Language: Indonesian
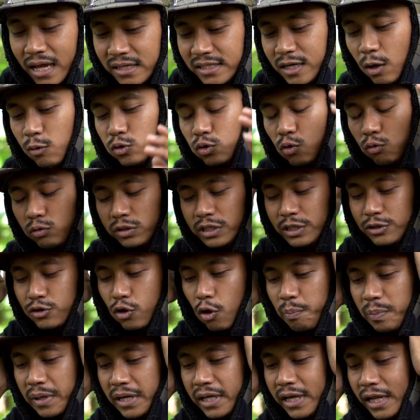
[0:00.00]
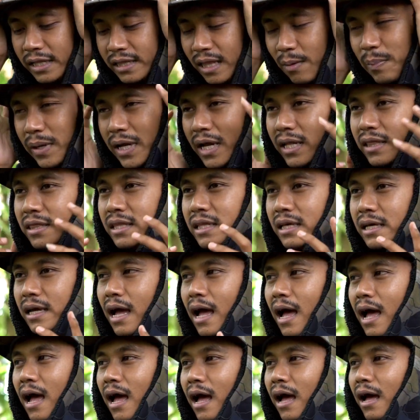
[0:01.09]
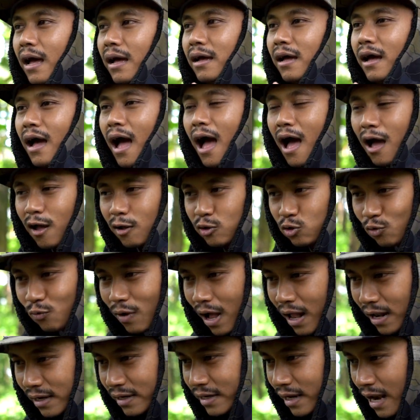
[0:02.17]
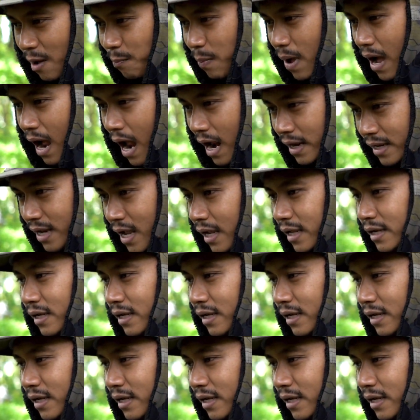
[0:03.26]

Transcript: aja untuk si topi ini, tapi ketika aktual di lapangannya